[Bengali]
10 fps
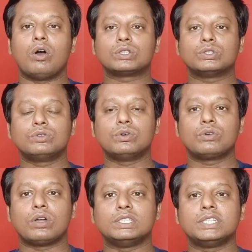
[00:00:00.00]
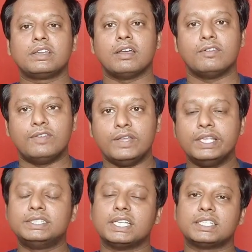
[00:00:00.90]
অসংখ্য কলেজের
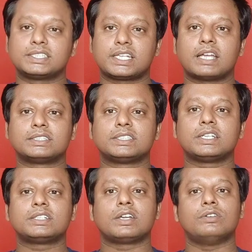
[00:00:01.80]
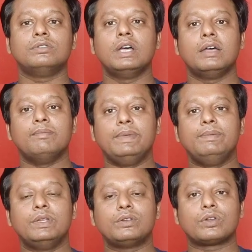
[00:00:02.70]
ফিজ স্ট্রাকচারটাও
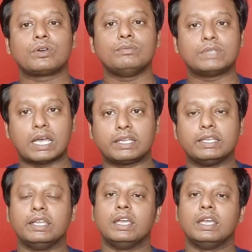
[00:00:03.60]
বিভিন্ন রকম থাকে